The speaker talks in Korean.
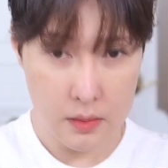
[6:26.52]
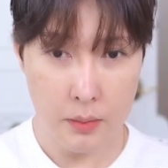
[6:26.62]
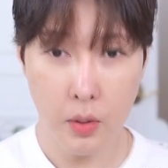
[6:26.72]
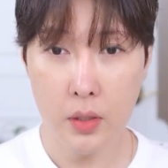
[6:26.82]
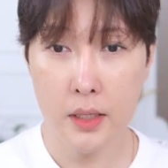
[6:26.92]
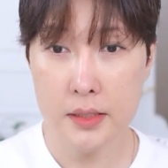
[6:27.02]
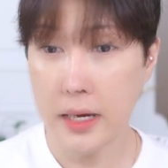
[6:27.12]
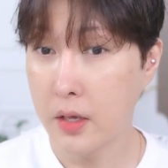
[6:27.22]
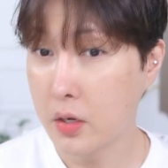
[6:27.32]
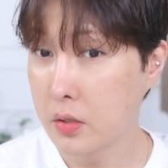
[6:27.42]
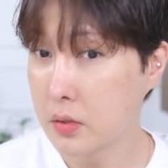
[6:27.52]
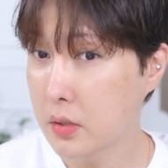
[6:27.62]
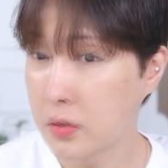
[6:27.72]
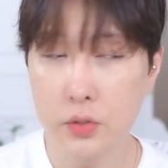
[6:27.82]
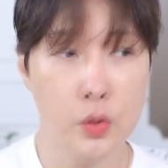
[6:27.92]
이제 머리가 자연
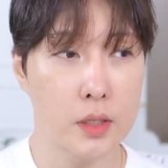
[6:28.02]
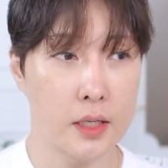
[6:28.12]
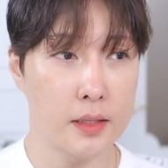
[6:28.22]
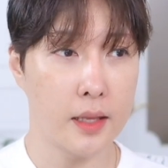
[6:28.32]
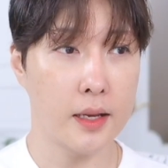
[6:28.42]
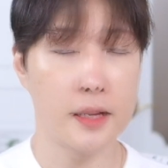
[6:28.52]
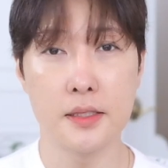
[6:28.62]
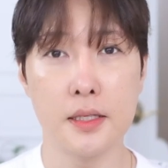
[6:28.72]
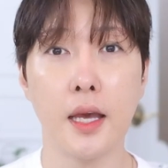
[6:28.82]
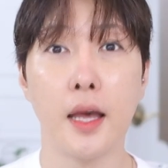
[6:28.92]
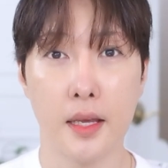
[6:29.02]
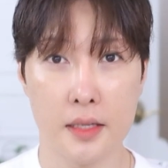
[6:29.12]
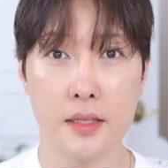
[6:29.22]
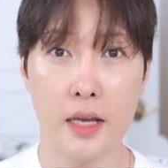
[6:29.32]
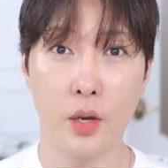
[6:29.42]
건조가 될 때까지
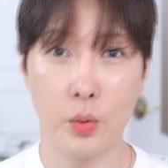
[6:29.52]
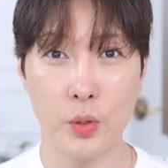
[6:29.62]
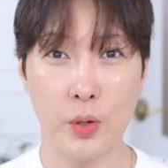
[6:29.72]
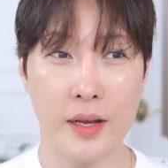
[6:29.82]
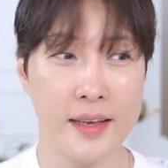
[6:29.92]
기다려 보도록